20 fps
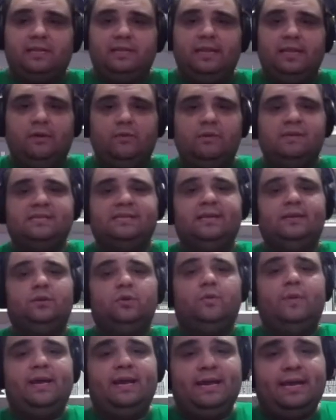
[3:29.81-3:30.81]

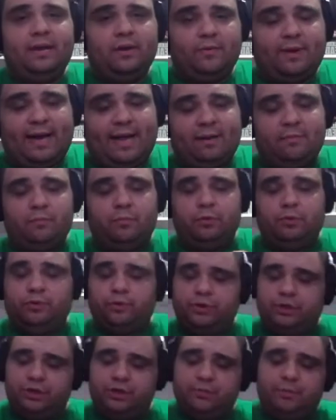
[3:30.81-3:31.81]
negociando com ele, ele é um cara
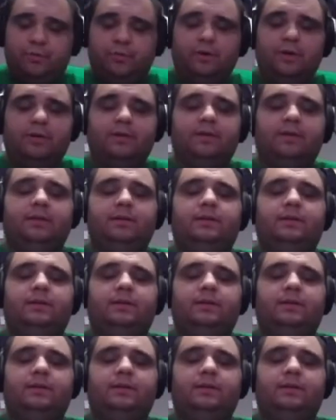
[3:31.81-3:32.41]
muito gente boa.